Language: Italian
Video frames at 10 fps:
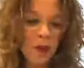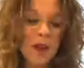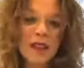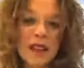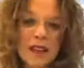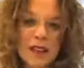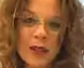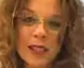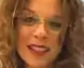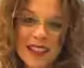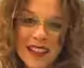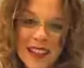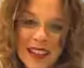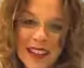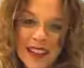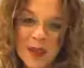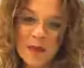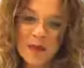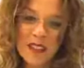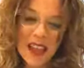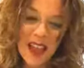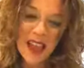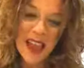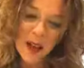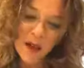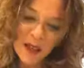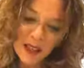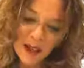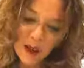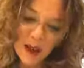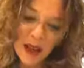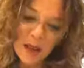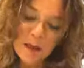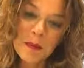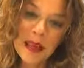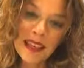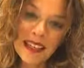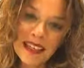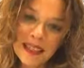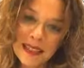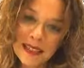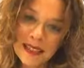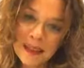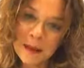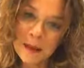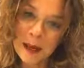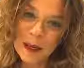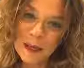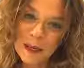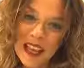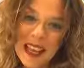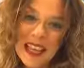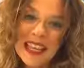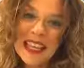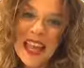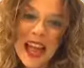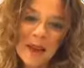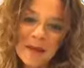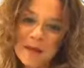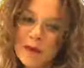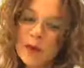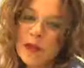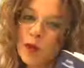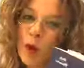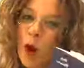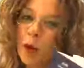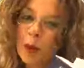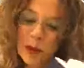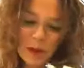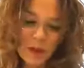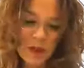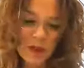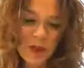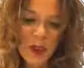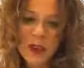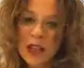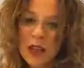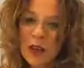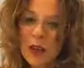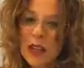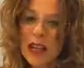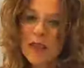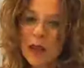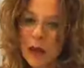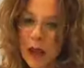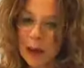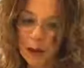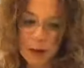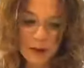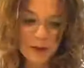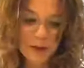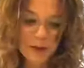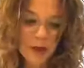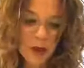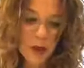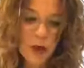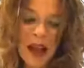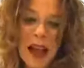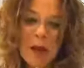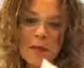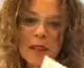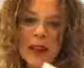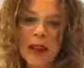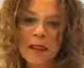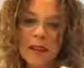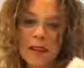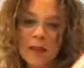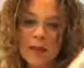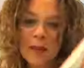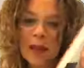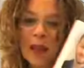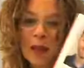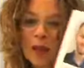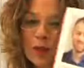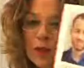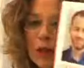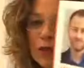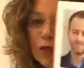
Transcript: guardassero le stelle. È una storia bellissima. Chi è quest'uomo? Ve lo dico e ve lo leggo. Luca Ammirati, che è questo bel